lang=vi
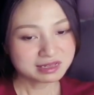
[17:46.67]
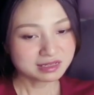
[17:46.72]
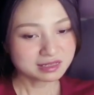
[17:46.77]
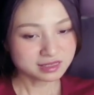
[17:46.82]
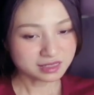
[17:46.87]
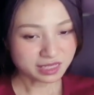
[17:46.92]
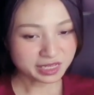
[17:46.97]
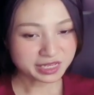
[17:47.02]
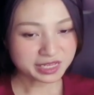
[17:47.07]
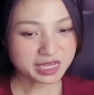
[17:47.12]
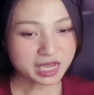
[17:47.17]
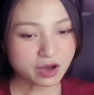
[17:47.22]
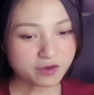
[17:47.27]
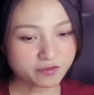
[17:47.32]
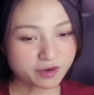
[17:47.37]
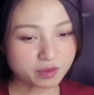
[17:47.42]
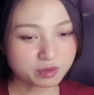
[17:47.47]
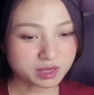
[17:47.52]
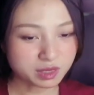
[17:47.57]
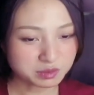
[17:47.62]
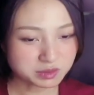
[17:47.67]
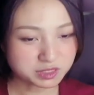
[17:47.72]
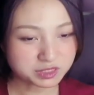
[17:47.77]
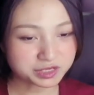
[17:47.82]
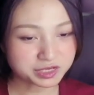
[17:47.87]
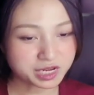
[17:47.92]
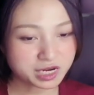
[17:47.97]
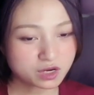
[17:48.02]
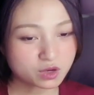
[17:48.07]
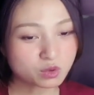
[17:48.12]
thấy ngao phong nằm dưới
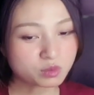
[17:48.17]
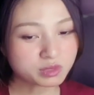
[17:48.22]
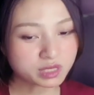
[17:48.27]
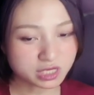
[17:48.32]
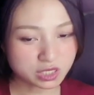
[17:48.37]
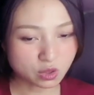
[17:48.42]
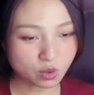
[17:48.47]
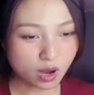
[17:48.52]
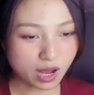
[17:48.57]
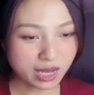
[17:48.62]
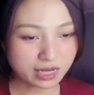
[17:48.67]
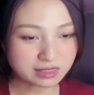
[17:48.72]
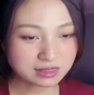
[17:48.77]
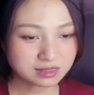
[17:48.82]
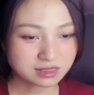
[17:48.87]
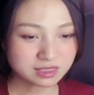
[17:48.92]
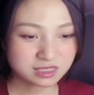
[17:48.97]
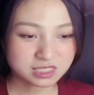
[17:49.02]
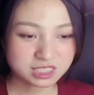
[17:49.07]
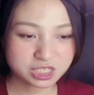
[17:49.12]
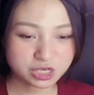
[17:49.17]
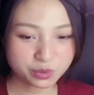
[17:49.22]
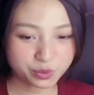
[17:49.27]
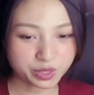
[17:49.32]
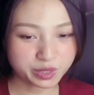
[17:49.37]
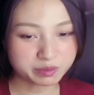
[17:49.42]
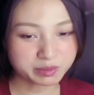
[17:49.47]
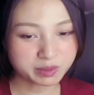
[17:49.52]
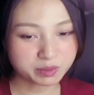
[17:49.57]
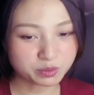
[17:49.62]
đất cũng nhìn qua hắn trường
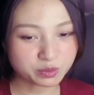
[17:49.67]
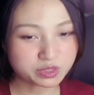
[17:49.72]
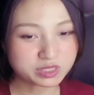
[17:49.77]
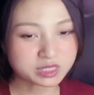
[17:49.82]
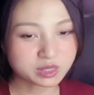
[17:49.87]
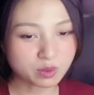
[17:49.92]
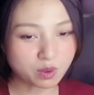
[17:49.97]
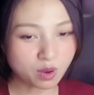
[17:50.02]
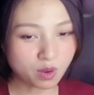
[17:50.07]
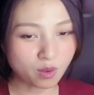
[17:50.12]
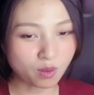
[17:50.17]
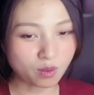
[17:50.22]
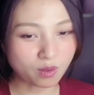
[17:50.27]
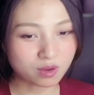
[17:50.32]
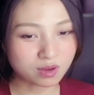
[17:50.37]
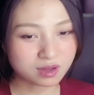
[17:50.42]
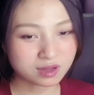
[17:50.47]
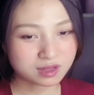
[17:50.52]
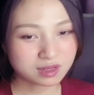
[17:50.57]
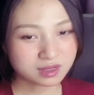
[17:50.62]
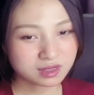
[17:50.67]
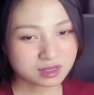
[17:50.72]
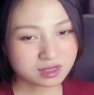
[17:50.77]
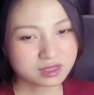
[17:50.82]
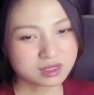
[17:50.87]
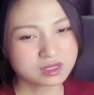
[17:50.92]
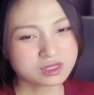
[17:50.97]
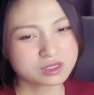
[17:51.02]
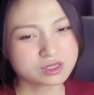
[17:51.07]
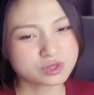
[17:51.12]
huyền mặt mũi xấu hổ
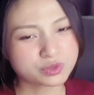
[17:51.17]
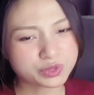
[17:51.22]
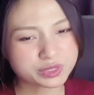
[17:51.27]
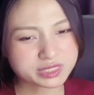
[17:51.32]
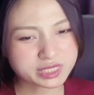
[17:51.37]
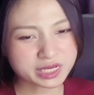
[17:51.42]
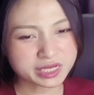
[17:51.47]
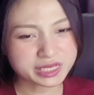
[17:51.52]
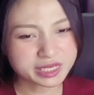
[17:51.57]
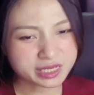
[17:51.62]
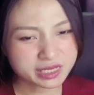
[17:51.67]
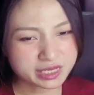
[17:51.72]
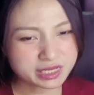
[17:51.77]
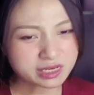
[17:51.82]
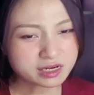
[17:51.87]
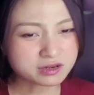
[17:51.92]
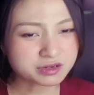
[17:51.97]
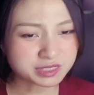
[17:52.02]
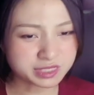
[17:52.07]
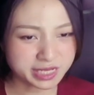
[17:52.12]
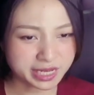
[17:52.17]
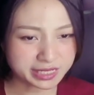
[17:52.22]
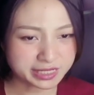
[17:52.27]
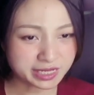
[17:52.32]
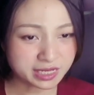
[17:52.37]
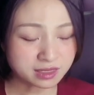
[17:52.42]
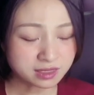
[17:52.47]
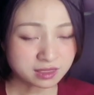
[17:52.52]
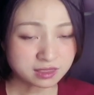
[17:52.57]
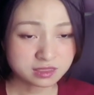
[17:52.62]
tuy rằng nghĩ kỹ lời giải
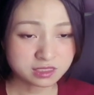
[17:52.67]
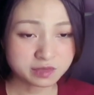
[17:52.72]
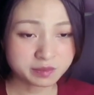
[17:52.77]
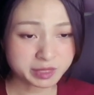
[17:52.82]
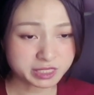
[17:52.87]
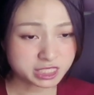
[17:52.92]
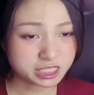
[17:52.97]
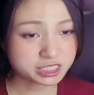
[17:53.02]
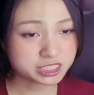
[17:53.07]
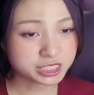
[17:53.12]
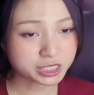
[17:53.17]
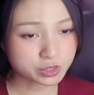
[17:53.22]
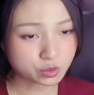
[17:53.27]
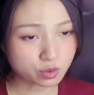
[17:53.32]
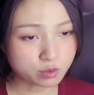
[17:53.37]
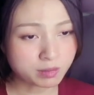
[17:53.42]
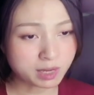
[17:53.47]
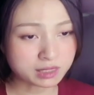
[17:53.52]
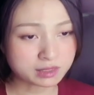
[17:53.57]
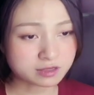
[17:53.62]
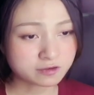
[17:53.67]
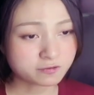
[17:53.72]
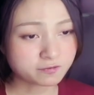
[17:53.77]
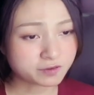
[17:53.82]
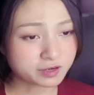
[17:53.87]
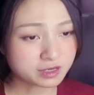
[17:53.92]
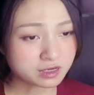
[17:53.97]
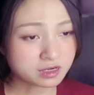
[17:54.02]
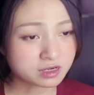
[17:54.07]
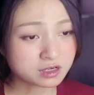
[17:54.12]
thích nhưng mà chân chính đối mặt
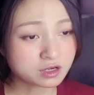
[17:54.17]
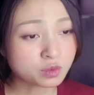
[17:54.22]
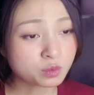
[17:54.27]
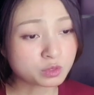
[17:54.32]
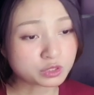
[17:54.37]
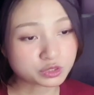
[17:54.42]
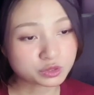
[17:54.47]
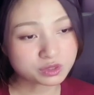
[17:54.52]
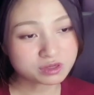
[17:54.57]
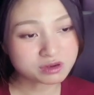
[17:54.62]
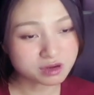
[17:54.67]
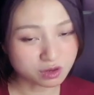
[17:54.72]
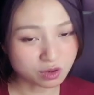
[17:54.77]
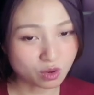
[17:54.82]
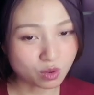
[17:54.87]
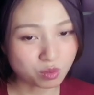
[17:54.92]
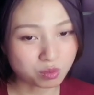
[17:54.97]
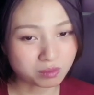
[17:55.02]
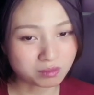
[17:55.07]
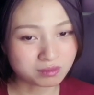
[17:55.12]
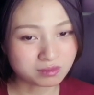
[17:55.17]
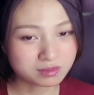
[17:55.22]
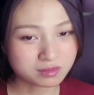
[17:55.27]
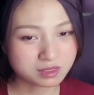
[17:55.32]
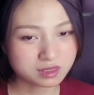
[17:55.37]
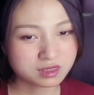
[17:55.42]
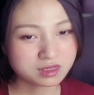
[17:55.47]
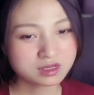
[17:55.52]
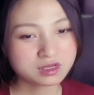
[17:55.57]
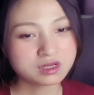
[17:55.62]
vẫn hơi có một chút ngượng ngùng
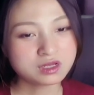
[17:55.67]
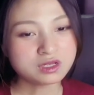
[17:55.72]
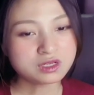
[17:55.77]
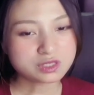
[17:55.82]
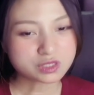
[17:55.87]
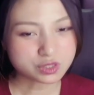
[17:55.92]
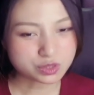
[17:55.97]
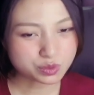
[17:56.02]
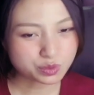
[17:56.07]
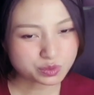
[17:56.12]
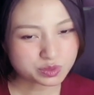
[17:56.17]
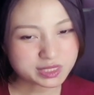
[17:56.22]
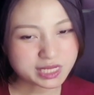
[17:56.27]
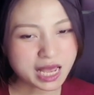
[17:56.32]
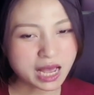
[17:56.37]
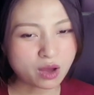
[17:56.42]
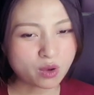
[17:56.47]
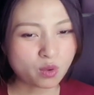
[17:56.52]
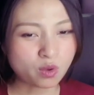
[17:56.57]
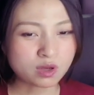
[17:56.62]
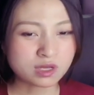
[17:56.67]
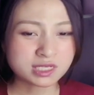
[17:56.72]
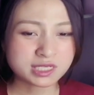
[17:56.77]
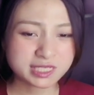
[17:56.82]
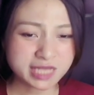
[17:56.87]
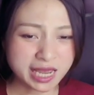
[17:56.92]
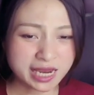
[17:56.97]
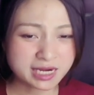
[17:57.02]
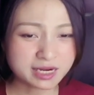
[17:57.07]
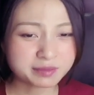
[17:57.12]
dù sao
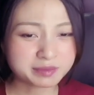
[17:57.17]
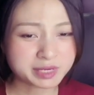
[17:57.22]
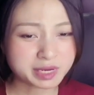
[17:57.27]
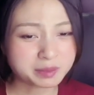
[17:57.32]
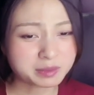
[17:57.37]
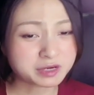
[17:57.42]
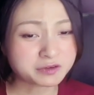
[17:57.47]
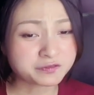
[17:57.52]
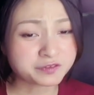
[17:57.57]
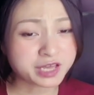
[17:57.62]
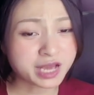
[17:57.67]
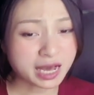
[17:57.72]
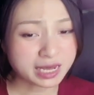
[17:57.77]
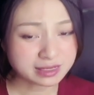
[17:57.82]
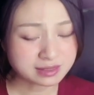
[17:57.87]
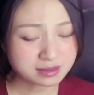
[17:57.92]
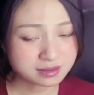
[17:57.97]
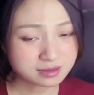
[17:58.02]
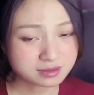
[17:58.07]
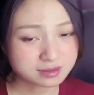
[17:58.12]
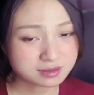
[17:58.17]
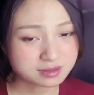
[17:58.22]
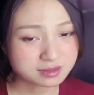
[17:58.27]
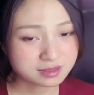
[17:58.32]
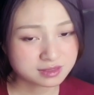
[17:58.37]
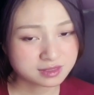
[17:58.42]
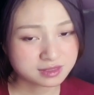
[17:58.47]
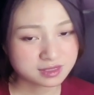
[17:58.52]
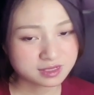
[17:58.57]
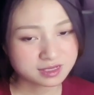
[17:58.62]
sai lầm nằm ở phía hắn
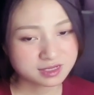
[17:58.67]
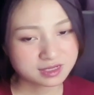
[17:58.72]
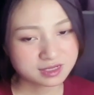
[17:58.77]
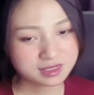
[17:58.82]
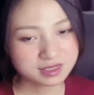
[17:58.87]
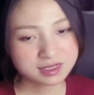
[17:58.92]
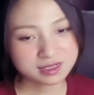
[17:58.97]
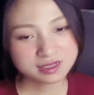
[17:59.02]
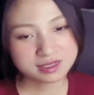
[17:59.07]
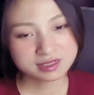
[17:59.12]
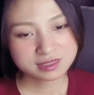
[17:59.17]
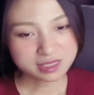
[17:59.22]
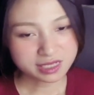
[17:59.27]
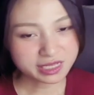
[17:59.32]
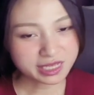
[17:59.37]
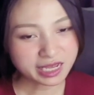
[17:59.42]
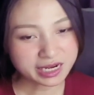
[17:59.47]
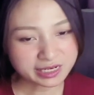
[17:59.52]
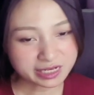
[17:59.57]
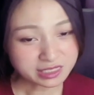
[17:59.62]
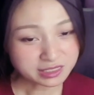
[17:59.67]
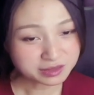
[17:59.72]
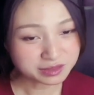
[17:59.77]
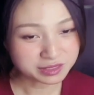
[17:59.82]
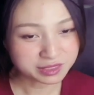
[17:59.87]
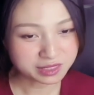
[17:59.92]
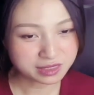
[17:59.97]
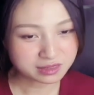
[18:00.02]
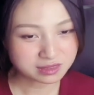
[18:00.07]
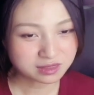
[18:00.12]
thầy hắn đã thừa
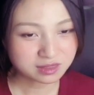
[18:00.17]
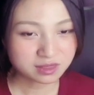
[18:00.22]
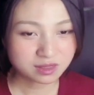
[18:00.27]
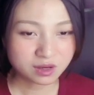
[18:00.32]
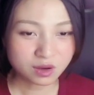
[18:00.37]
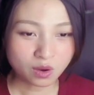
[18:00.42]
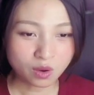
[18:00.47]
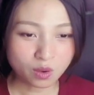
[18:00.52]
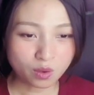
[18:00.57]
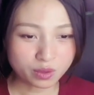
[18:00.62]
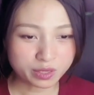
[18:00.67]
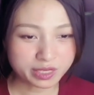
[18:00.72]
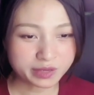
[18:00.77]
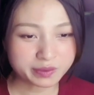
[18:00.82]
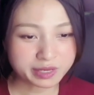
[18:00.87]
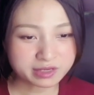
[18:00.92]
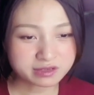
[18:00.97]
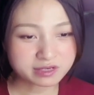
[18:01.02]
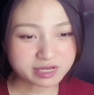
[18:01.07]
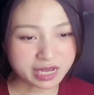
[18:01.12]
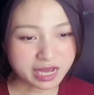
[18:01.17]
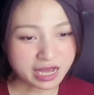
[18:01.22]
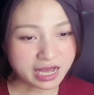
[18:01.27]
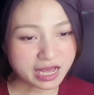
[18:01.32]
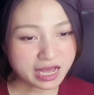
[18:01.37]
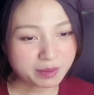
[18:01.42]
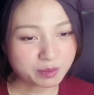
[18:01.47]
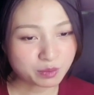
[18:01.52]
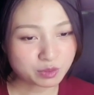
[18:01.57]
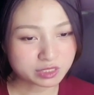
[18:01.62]
nhận hồ kiều lại cười ha
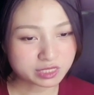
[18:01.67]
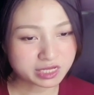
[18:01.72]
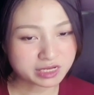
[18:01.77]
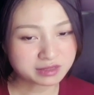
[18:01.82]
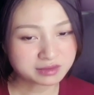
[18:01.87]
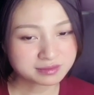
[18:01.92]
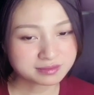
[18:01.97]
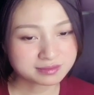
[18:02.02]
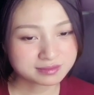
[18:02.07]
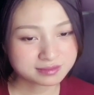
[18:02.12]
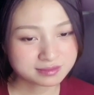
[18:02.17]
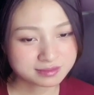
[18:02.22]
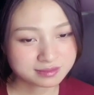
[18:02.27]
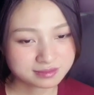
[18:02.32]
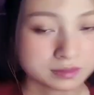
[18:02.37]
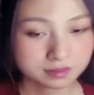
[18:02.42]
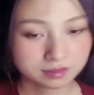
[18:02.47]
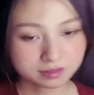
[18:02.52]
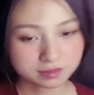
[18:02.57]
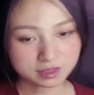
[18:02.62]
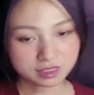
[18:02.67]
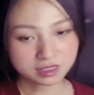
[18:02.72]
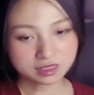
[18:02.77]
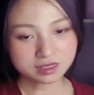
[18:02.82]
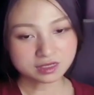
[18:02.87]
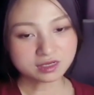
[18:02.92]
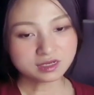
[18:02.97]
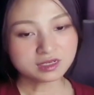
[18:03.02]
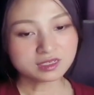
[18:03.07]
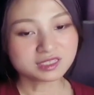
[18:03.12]
ha một tiếng
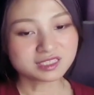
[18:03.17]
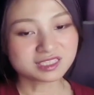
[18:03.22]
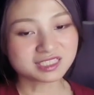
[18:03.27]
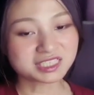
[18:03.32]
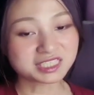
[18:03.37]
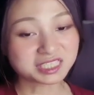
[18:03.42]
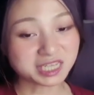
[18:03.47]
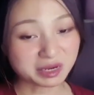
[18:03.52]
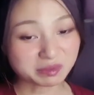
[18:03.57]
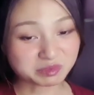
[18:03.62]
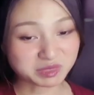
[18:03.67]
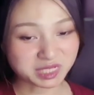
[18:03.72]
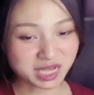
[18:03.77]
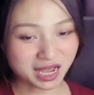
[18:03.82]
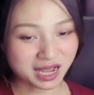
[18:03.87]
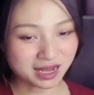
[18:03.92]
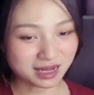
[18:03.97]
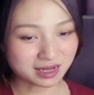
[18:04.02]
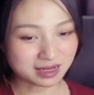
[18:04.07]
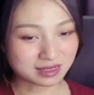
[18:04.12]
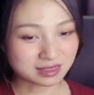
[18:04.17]
xem ra